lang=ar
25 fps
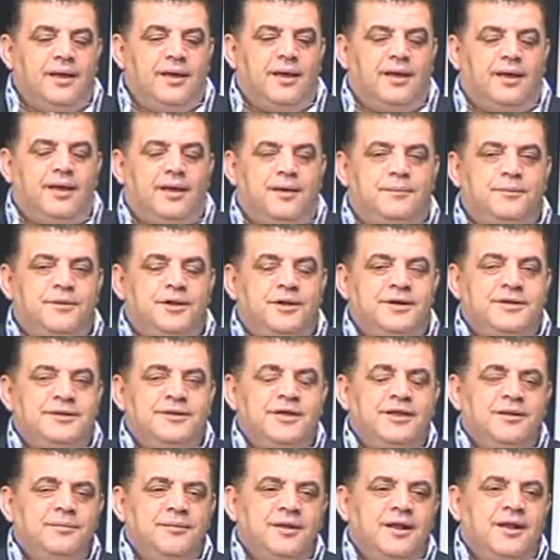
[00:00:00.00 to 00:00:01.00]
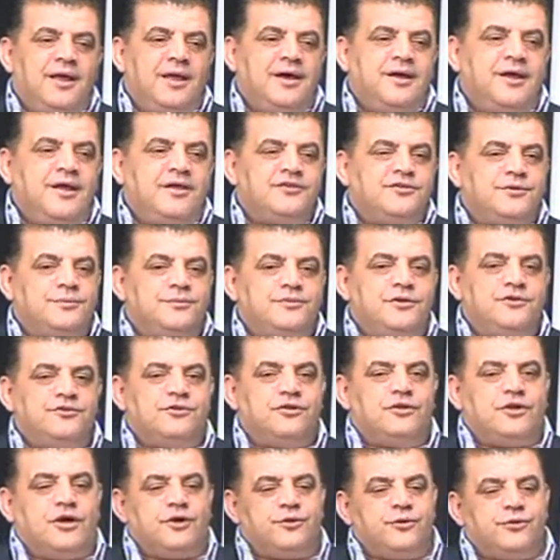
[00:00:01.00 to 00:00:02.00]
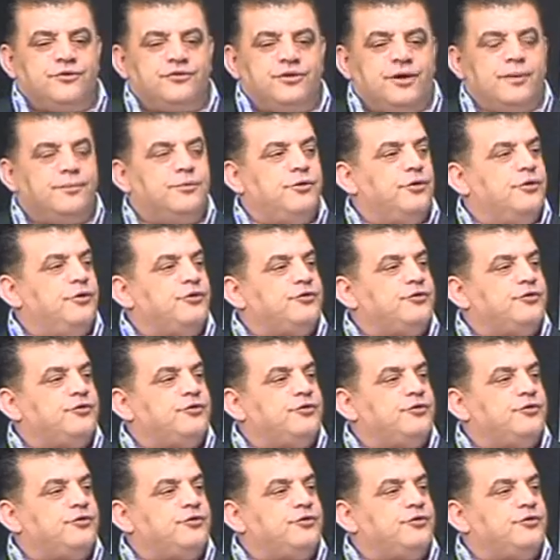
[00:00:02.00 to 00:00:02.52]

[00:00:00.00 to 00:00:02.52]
آه، من كثير من العرايس بتيجي العروس قبل